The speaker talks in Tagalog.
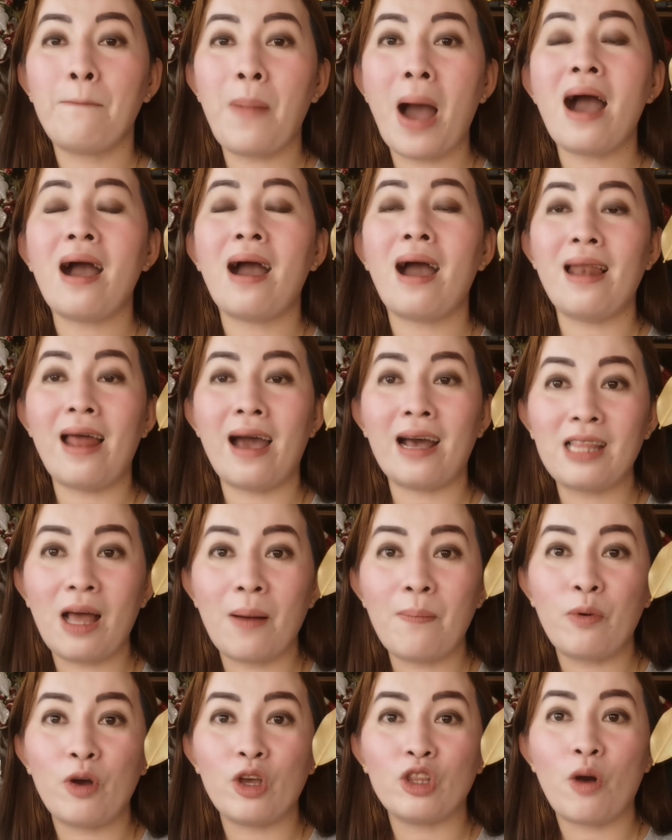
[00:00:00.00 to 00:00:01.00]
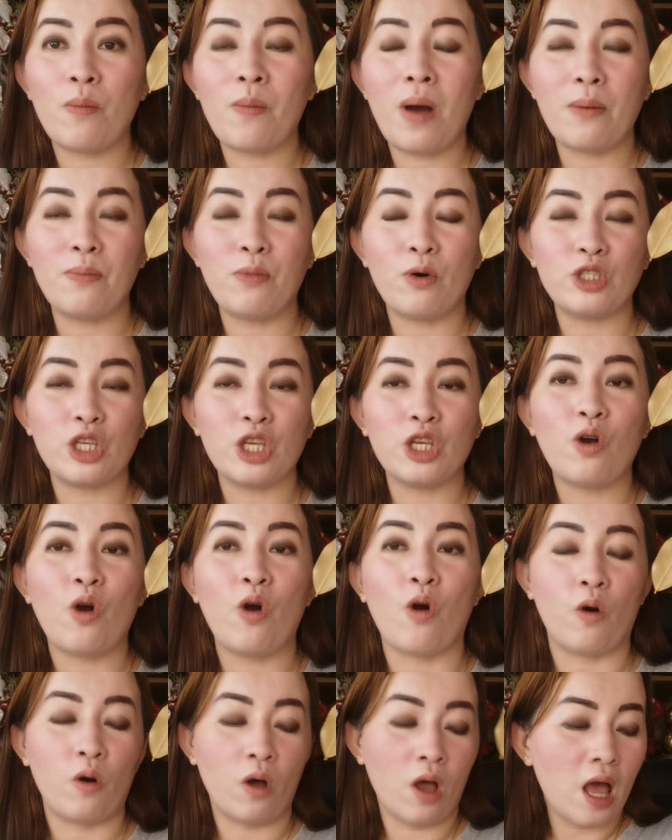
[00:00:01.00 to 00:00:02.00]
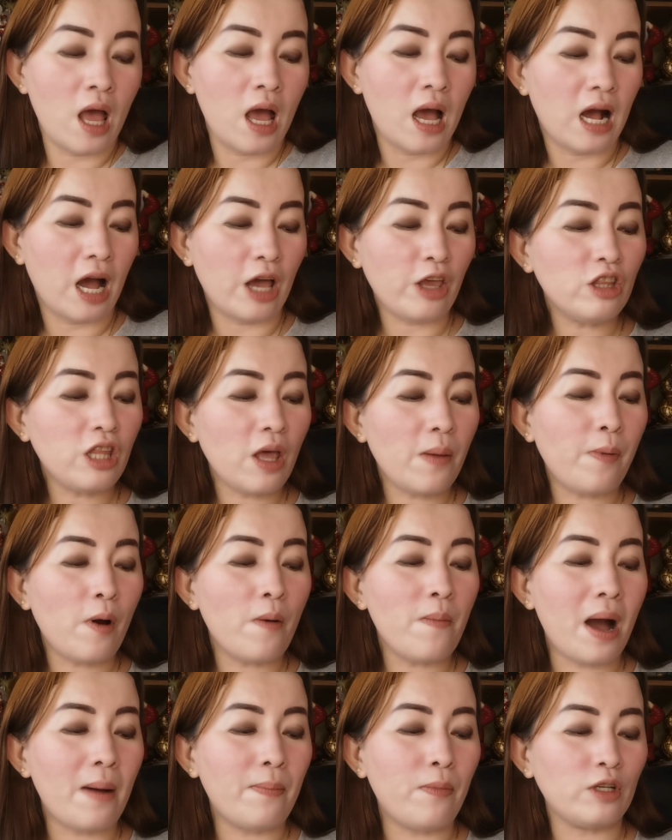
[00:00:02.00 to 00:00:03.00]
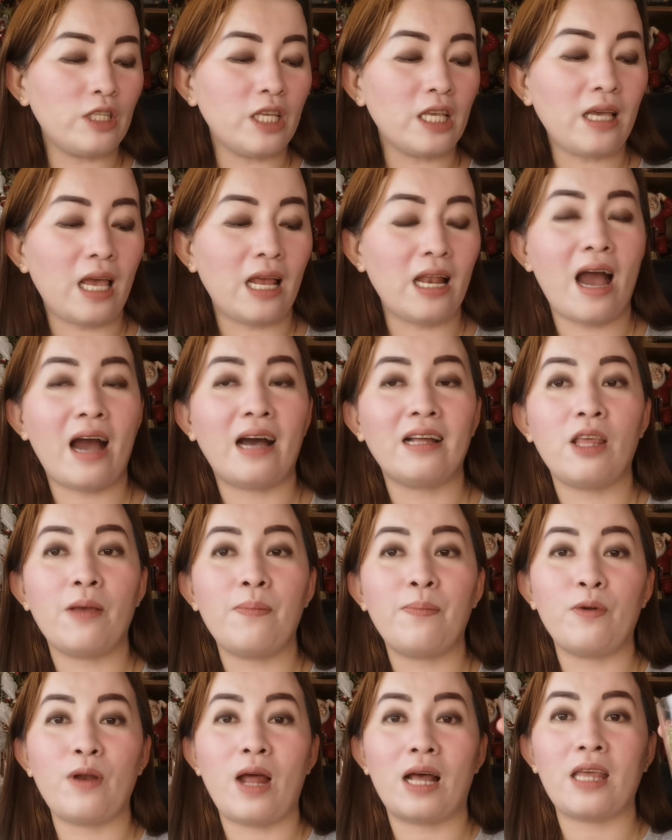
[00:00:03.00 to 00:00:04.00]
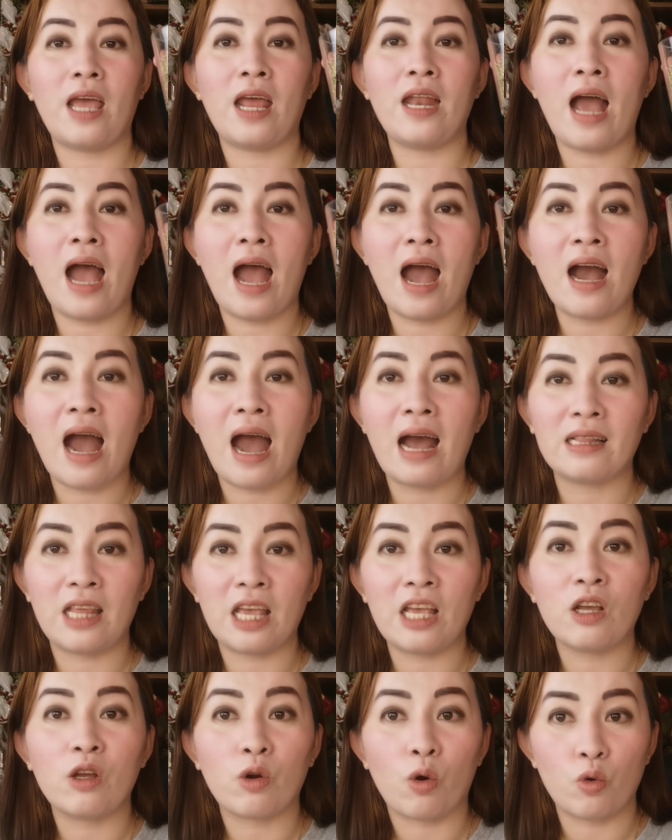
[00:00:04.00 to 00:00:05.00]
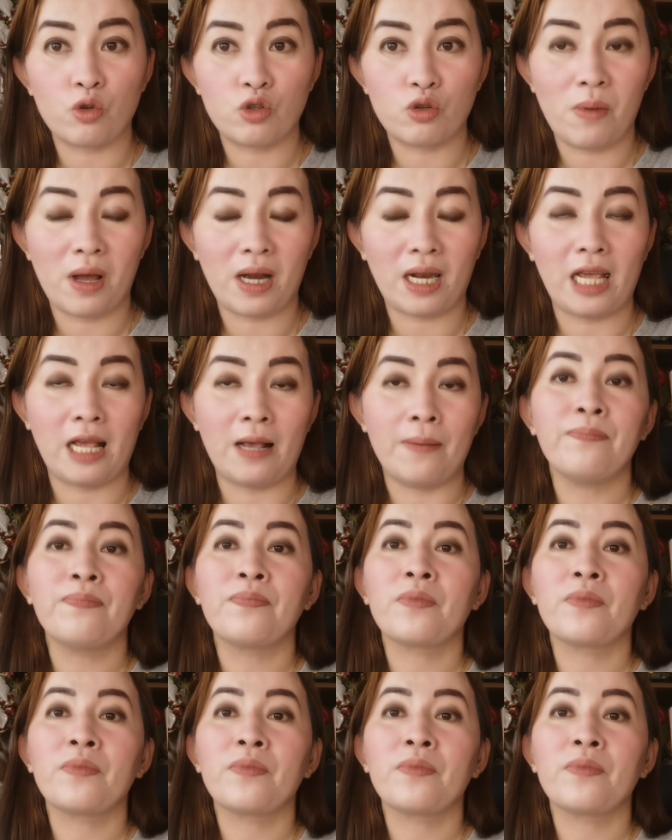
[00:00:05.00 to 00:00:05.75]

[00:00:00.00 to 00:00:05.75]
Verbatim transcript: Pangkalahatan po ito mga bossing ko. Ngayon din po mga bossing, kailangan din po natin ang ating rosemary.